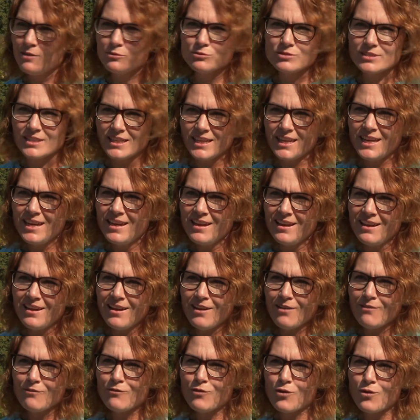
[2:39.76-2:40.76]
und ich,
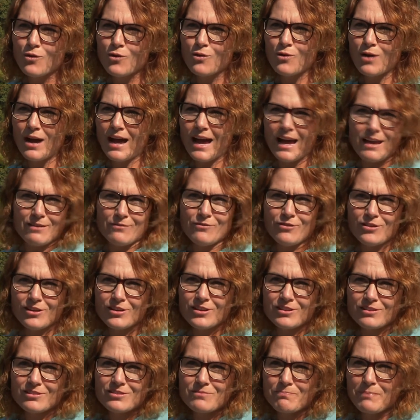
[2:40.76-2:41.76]
die einfach
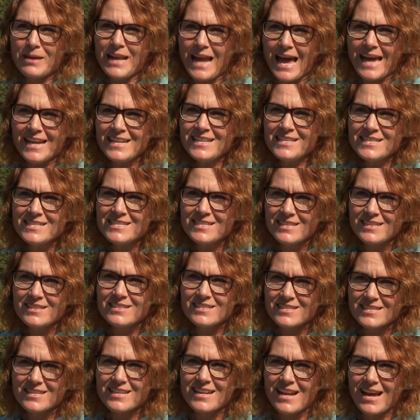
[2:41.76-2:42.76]
bereit sind,
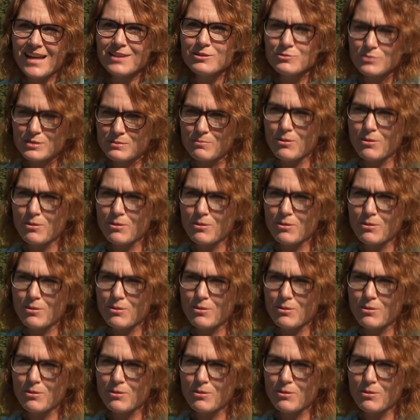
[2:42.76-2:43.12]
das Gerät aus